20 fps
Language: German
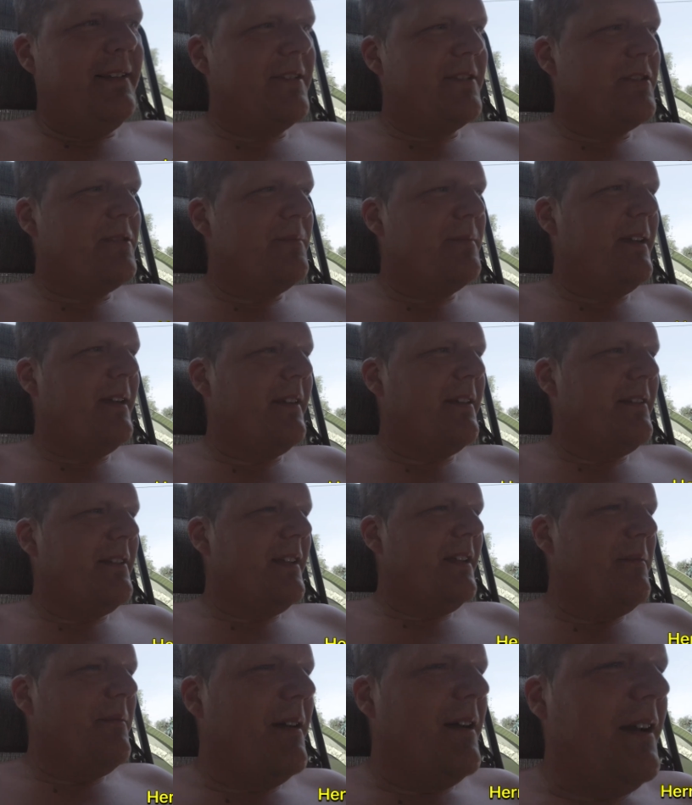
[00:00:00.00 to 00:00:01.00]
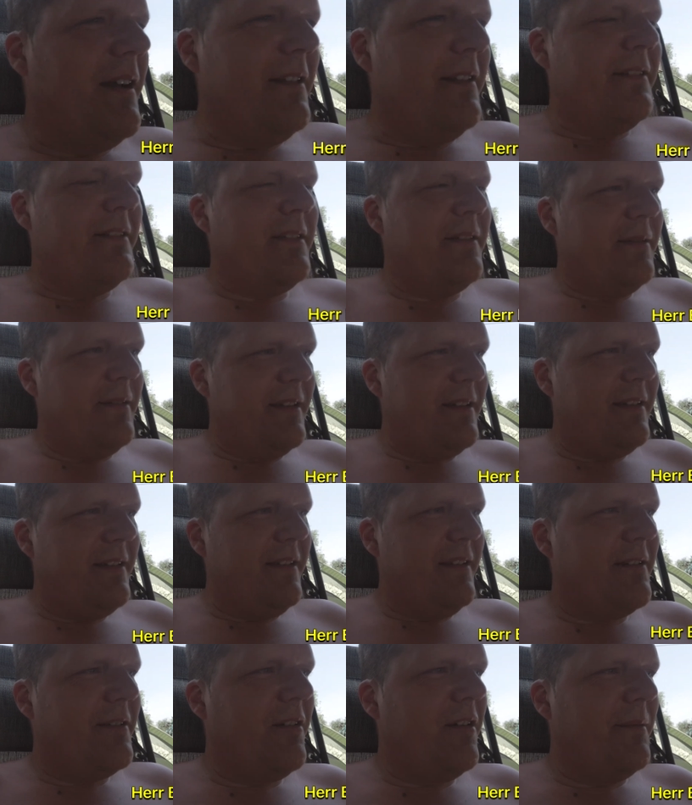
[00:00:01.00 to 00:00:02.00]
das schon mal extrem heiß. Der Etty
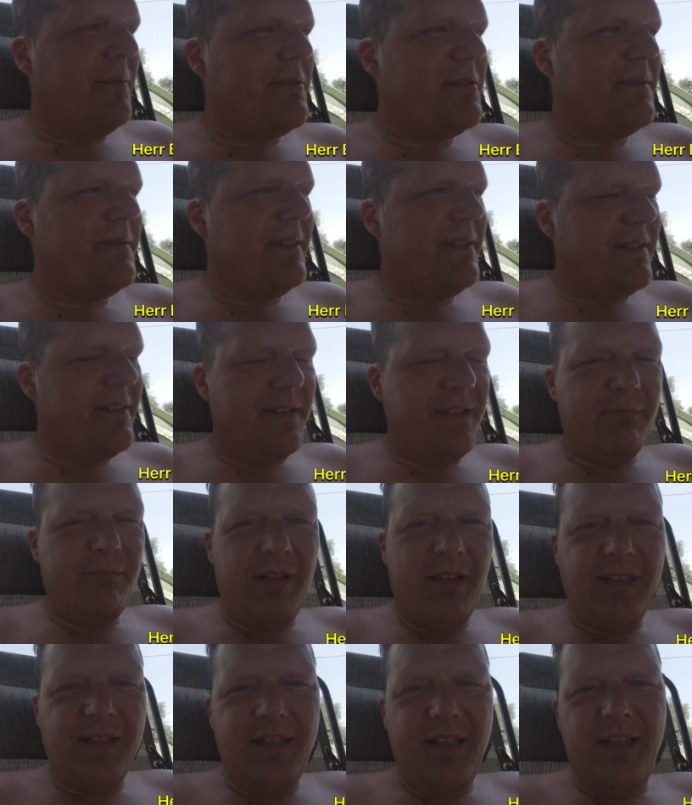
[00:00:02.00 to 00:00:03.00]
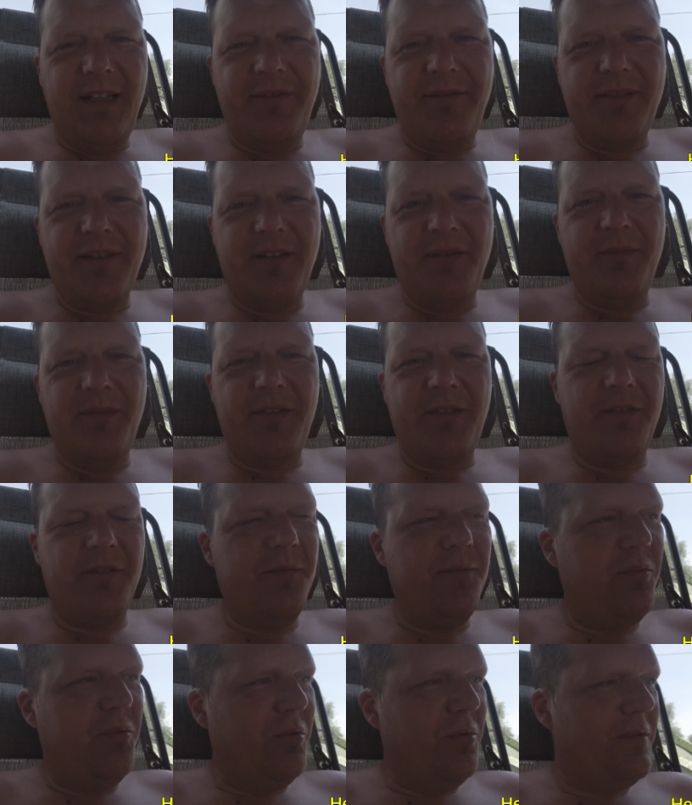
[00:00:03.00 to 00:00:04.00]
ist auch am Schwitzen, hängen die Lefzen bis
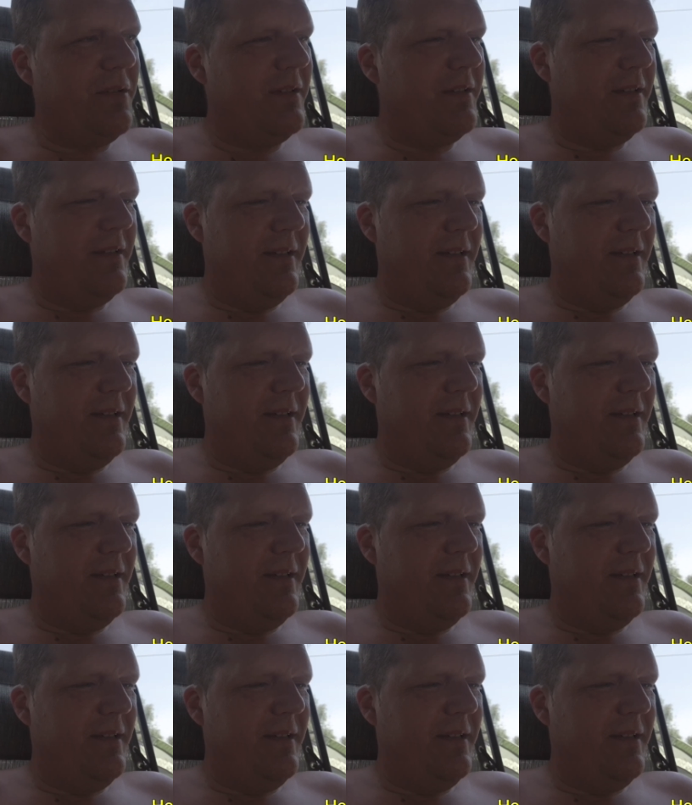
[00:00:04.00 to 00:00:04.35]
zum Boden.